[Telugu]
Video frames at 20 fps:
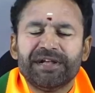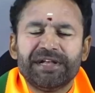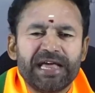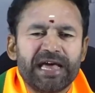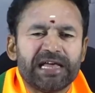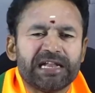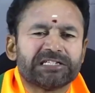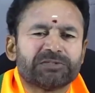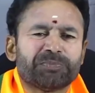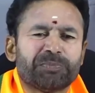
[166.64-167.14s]

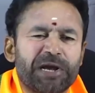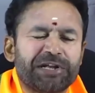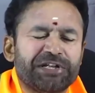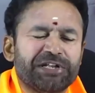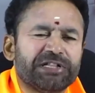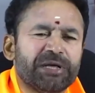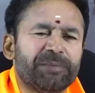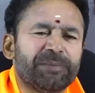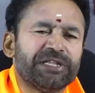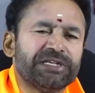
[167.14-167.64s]
టిఆర్ఎస్ పార్టీ
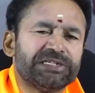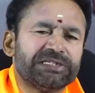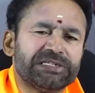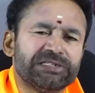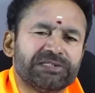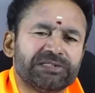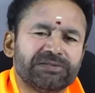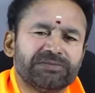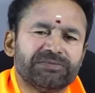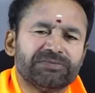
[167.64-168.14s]

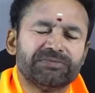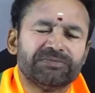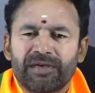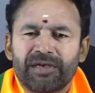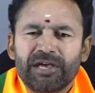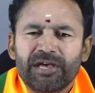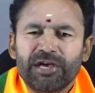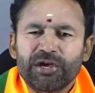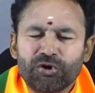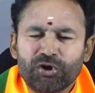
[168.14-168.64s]
దెబ్బతీసింది
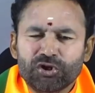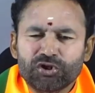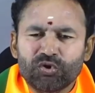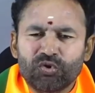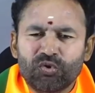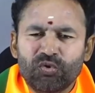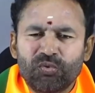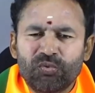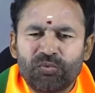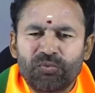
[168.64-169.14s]
ఈరోజు
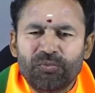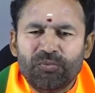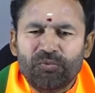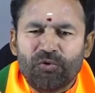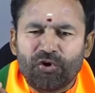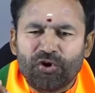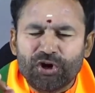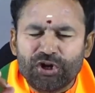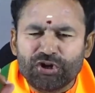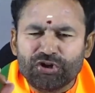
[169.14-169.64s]

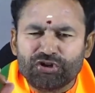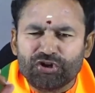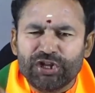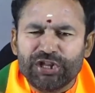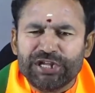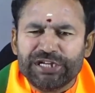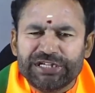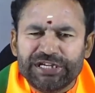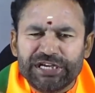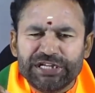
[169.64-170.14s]
ఒకటో
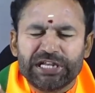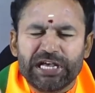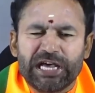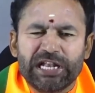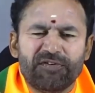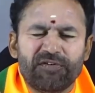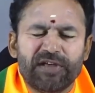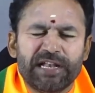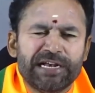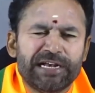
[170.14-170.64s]
తేదీ
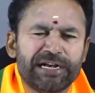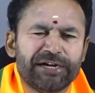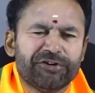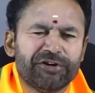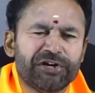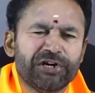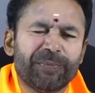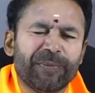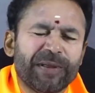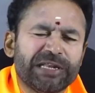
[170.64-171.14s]
జీతాలు
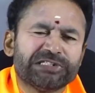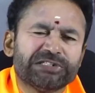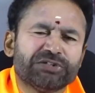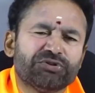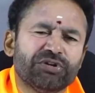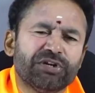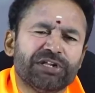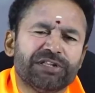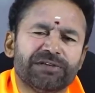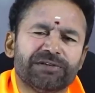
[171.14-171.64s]
ఇవ్వలేనటువంటి
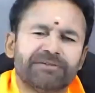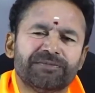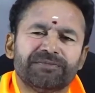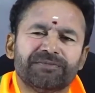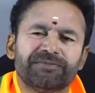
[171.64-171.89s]
పరిస్థితి ఉన్నది